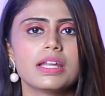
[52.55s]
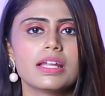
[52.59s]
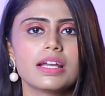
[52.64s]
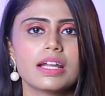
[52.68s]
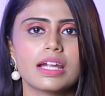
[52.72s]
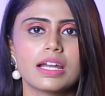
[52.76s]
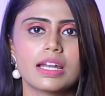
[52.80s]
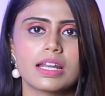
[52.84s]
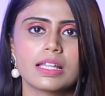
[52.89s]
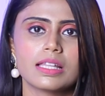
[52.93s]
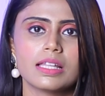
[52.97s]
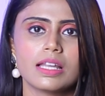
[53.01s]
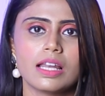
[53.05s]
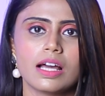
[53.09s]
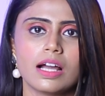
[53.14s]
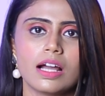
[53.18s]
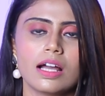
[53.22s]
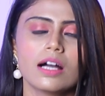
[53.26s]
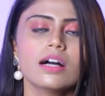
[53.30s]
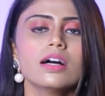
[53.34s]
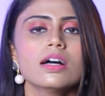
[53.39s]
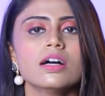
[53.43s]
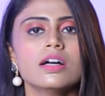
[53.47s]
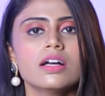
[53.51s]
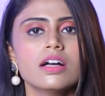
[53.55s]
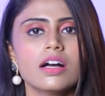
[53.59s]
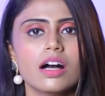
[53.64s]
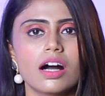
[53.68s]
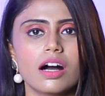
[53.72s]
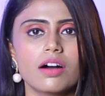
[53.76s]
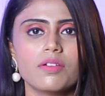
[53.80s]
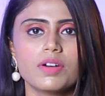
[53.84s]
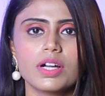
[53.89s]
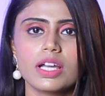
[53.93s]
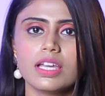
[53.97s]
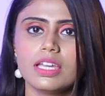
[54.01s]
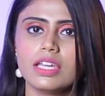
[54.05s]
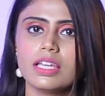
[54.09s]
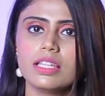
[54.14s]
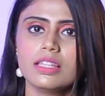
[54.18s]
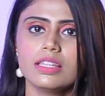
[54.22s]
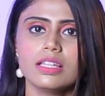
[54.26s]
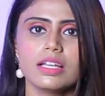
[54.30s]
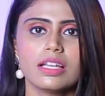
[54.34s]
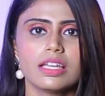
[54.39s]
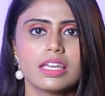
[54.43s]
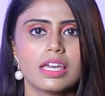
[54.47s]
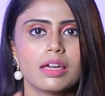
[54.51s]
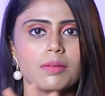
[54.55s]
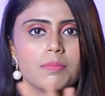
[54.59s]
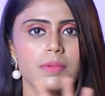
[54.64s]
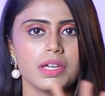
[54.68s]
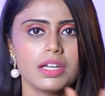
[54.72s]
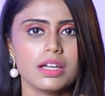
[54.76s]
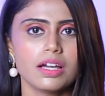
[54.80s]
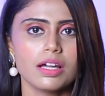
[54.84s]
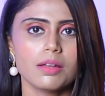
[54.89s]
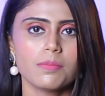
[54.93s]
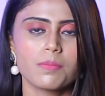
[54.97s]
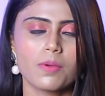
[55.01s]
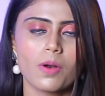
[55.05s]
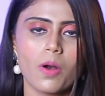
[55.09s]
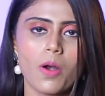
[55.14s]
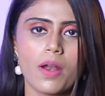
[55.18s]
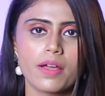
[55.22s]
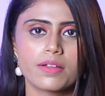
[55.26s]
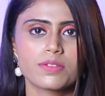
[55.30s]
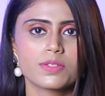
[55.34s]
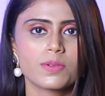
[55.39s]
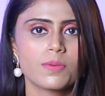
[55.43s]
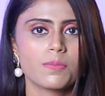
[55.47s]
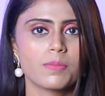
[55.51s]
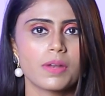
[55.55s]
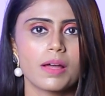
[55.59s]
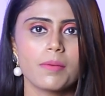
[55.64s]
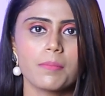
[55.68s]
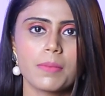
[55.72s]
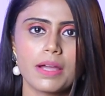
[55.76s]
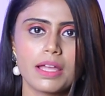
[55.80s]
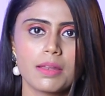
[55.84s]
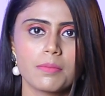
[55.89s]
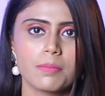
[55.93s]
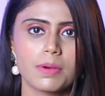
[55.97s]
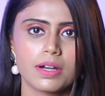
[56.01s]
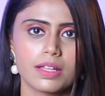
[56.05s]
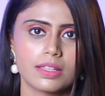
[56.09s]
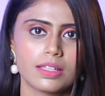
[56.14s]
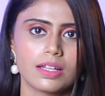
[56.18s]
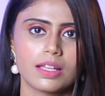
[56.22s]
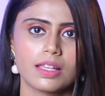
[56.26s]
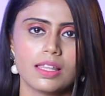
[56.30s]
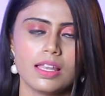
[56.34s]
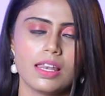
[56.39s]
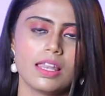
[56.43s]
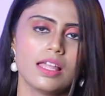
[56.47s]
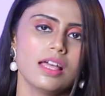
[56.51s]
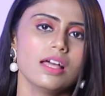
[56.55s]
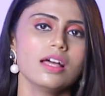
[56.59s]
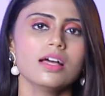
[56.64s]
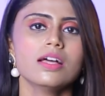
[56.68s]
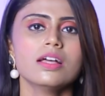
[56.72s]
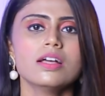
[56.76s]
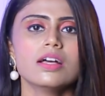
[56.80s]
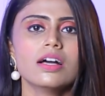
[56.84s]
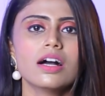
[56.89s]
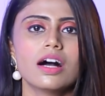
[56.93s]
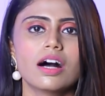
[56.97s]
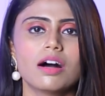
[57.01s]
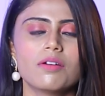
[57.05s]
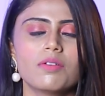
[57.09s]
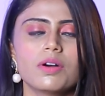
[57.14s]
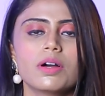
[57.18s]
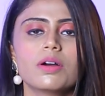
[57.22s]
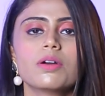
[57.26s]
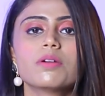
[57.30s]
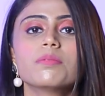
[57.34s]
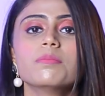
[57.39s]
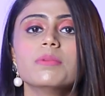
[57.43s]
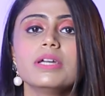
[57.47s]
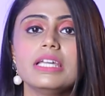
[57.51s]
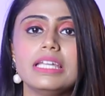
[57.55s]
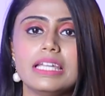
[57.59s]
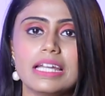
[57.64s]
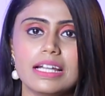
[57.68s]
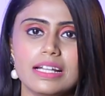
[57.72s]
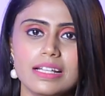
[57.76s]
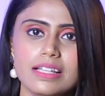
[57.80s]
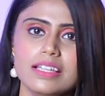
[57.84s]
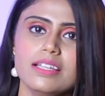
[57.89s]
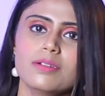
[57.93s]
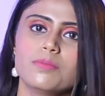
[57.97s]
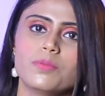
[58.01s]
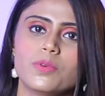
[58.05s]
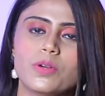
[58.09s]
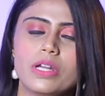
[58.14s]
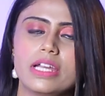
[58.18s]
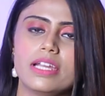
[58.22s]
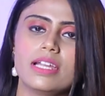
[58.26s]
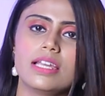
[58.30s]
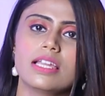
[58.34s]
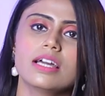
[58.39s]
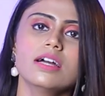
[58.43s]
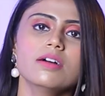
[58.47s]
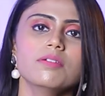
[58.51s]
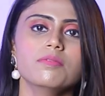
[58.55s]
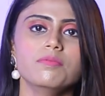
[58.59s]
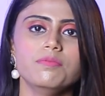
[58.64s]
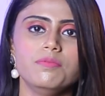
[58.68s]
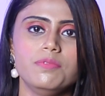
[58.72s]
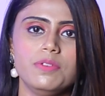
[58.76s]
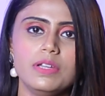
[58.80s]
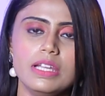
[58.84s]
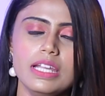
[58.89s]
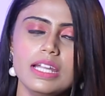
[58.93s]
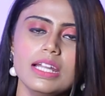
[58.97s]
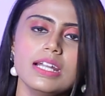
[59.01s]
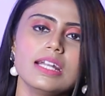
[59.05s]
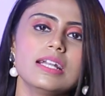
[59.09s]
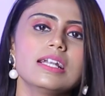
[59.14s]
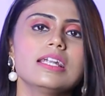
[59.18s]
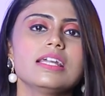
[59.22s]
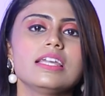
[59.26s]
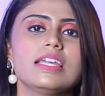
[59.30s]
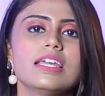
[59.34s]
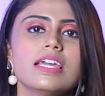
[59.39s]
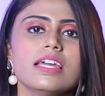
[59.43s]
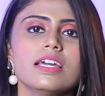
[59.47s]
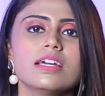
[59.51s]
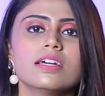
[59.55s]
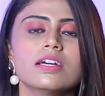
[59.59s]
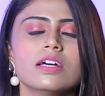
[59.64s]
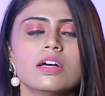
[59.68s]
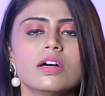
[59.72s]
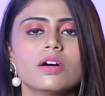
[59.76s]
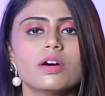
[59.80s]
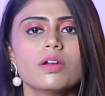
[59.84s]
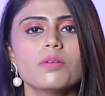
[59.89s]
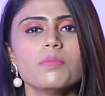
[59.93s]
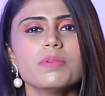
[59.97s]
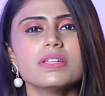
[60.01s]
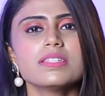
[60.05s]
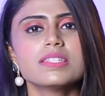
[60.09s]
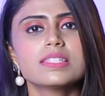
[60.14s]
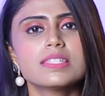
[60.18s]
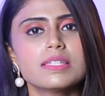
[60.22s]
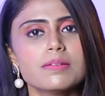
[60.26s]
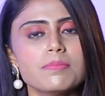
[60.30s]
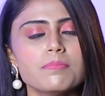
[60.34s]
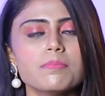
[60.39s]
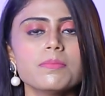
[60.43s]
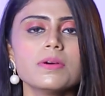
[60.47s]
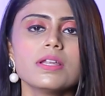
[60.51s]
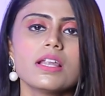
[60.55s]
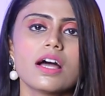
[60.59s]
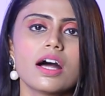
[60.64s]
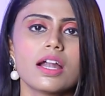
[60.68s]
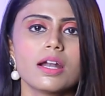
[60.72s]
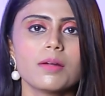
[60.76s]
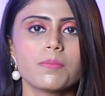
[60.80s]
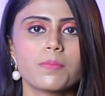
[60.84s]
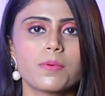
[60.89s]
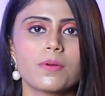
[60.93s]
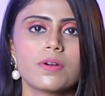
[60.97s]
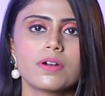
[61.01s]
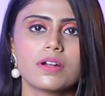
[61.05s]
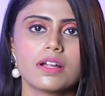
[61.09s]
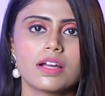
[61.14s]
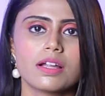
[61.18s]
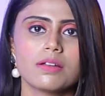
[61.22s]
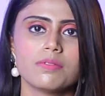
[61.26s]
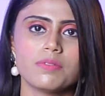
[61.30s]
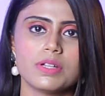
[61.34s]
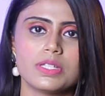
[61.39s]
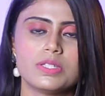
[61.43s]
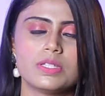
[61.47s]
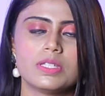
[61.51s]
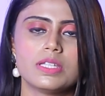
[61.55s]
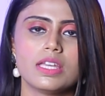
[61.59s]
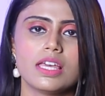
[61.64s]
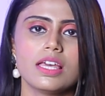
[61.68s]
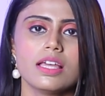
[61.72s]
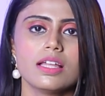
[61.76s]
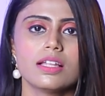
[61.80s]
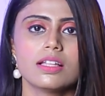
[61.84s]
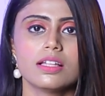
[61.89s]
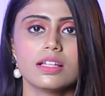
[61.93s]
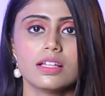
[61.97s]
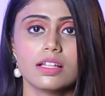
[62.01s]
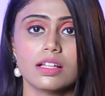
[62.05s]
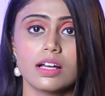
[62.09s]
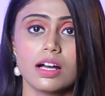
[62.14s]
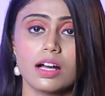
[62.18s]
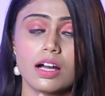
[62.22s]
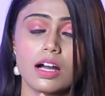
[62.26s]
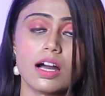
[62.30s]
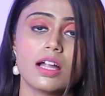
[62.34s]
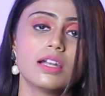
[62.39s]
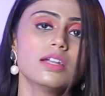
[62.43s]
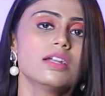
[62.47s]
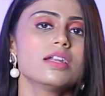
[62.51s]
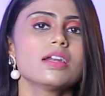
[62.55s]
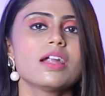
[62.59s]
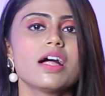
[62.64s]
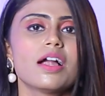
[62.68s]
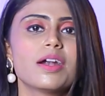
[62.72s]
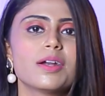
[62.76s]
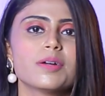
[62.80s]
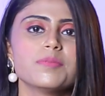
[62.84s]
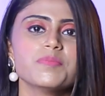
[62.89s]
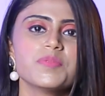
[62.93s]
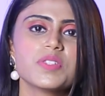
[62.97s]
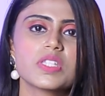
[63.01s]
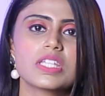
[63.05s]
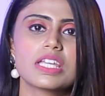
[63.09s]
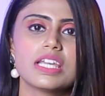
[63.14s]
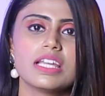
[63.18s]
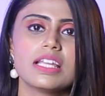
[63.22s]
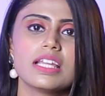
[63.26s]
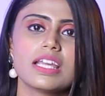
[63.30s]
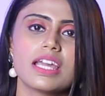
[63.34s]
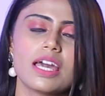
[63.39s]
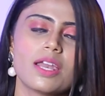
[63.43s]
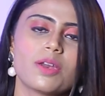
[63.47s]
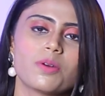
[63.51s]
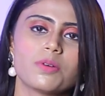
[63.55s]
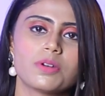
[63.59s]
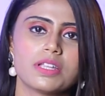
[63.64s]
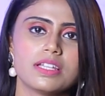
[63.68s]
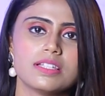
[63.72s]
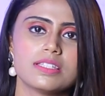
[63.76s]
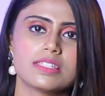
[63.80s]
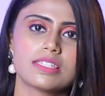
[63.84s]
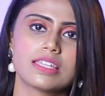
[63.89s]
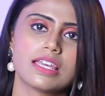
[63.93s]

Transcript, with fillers: மெனக்கிடுறது இல்லைங்க அவங்க எந்த கெமிக்கல் ப்ராடக்ட்ஸும்லாம் பயன்படுத்துறது இல்லை அவங்க ரொம்ப எளிய முறையில வீட்லேயே ரொம்ப சிம்பிளான பொருட்கள் வச்சு அன்றாடம் ஸ்கின் கேர் ரொட்டீன்